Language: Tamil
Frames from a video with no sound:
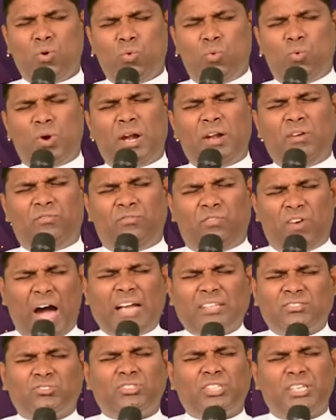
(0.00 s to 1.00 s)
உங்கள்
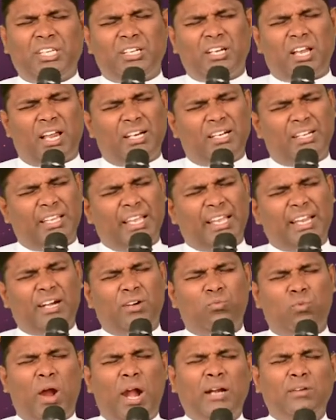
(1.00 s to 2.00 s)
வார்த்தையினால்
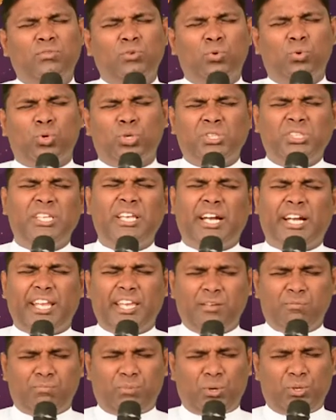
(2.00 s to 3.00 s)
எங்கள் வாழ்வு உறுதி
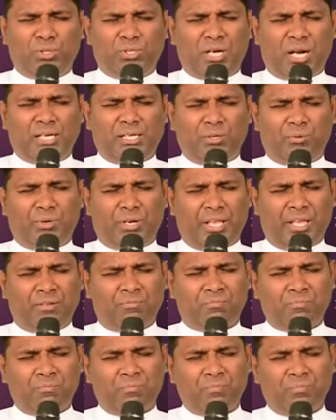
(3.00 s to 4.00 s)
அடையும் பொழுது ஆண்டவரே
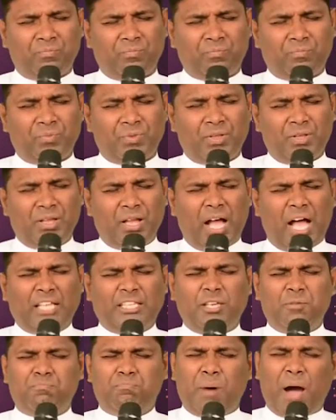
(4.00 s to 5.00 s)

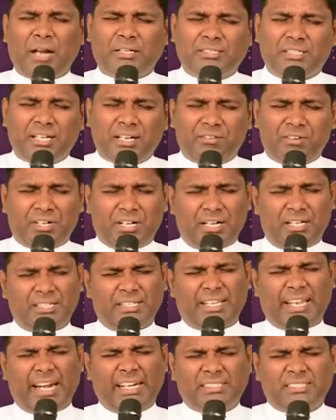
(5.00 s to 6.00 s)
அதை பார்க்கிறவர்கள்
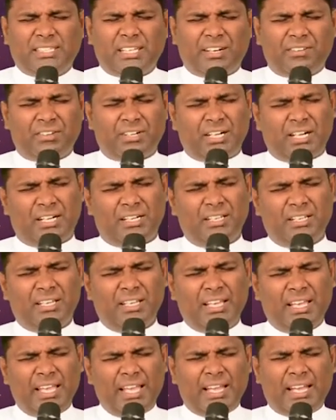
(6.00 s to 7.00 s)
கேட்கிறவர்கள்
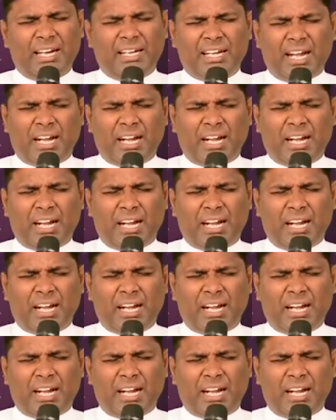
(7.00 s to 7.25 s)
எங்கள்